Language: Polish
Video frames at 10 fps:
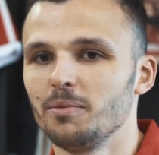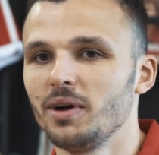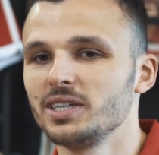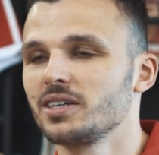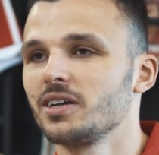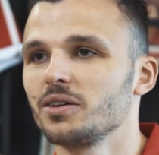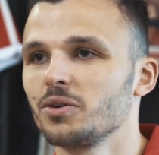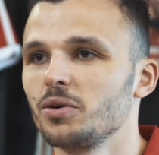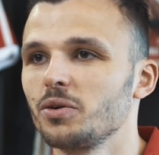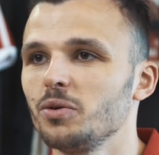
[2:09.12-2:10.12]
marka
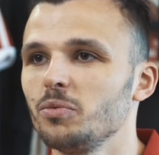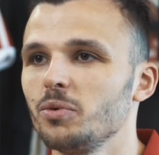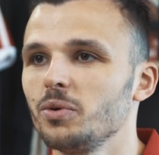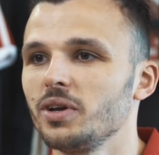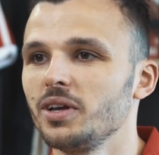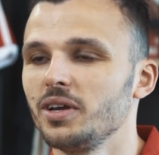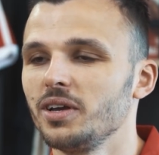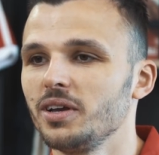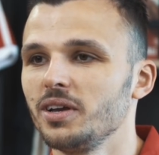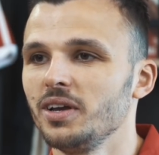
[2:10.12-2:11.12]
tego klubu
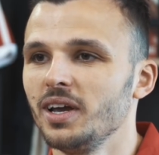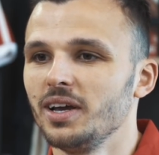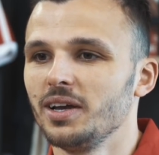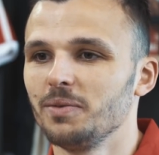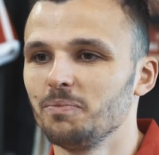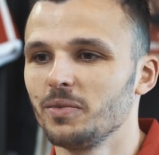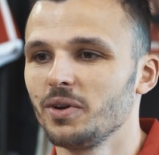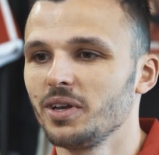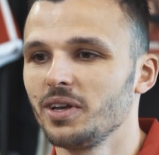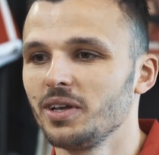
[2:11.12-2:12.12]
i
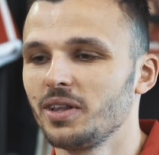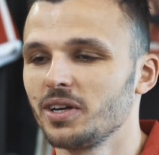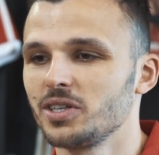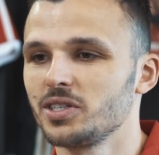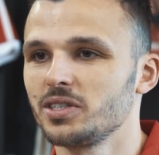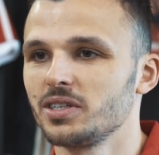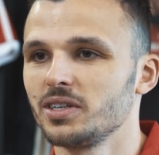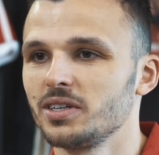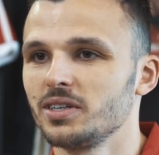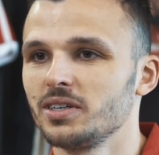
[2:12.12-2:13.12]
no i też
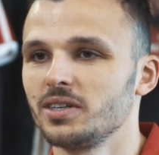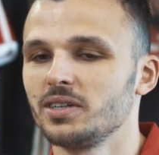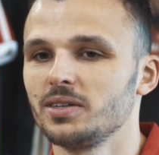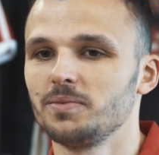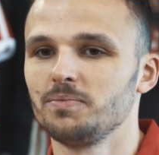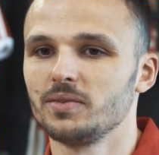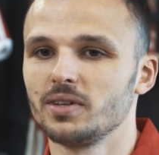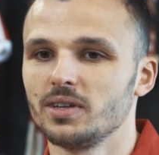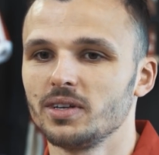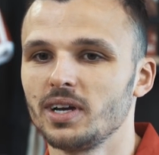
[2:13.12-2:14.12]

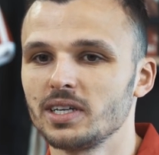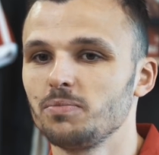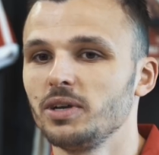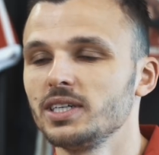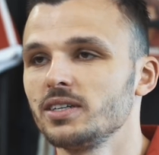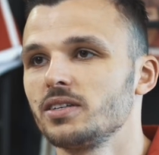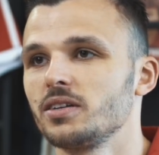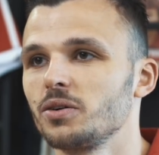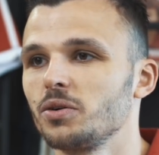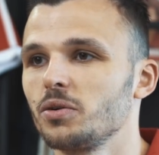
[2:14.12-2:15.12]
aspiracje
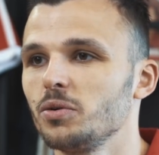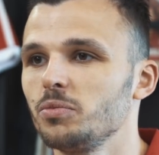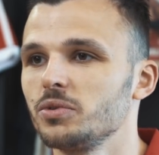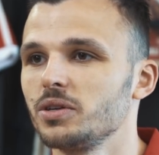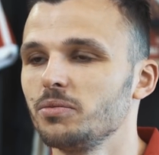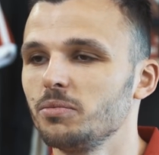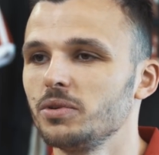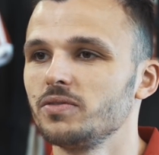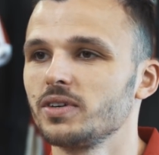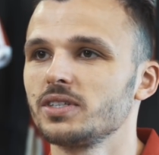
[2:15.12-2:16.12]
tego klubu, żeby
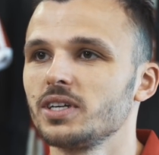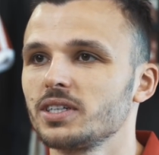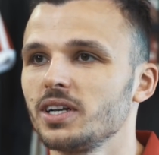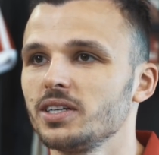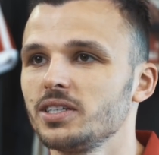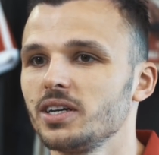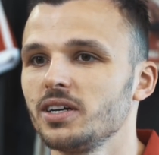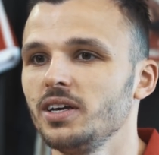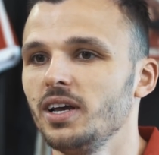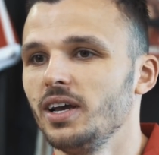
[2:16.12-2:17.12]
być w
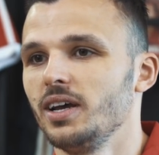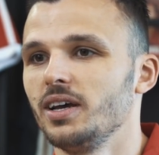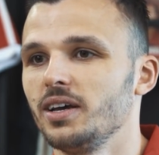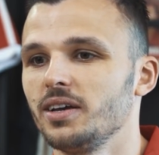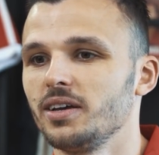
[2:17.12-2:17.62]
ekstraklasie, Eee,